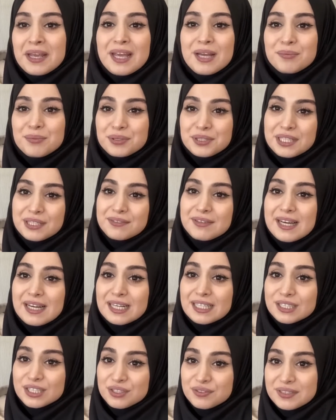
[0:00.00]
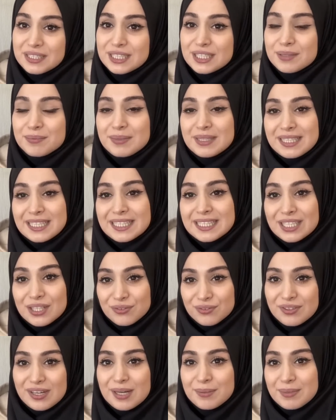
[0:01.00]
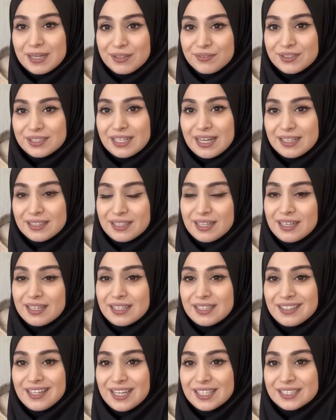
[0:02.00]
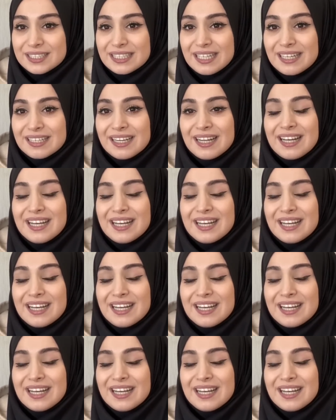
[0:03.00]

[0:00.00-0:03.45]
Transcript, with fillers: Bu sefer alışverişim yine Sefa Merve'den de arkadaşlar.